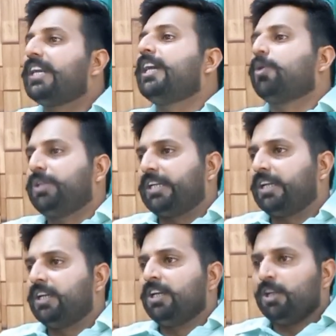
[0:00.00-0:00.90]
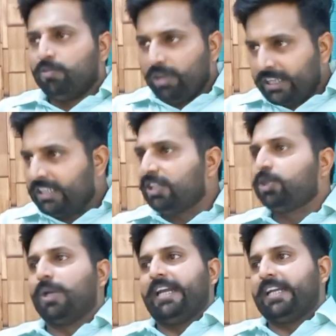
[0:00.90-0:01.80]
क्लियर हुई हैं वो 21
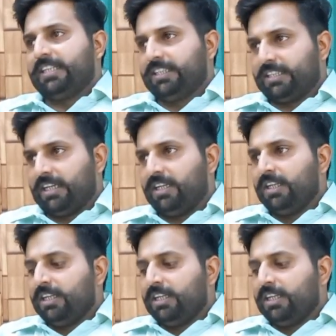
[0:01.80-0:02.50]
जुलाई का दिन था